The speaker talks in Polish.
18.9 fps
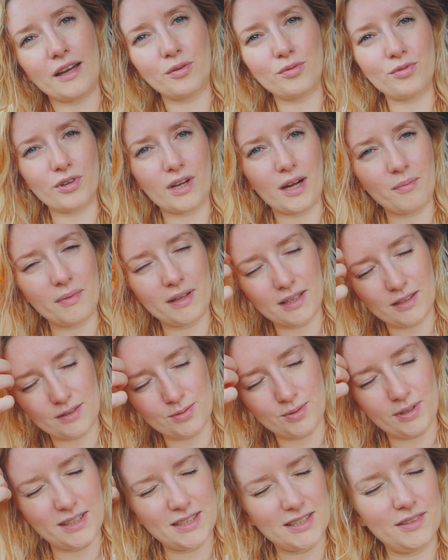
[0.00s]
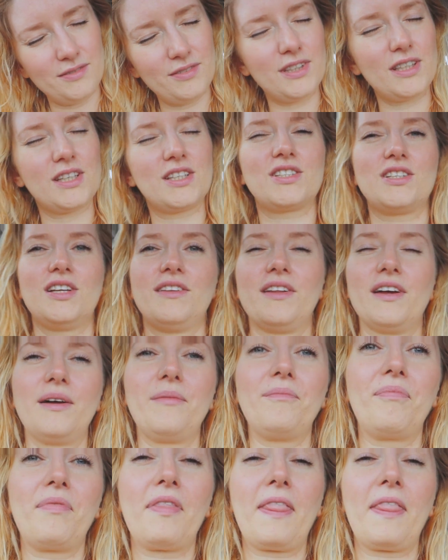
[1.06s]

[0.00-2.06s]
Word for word: a jutro kamanek, słuchajcie, wyjeżdża na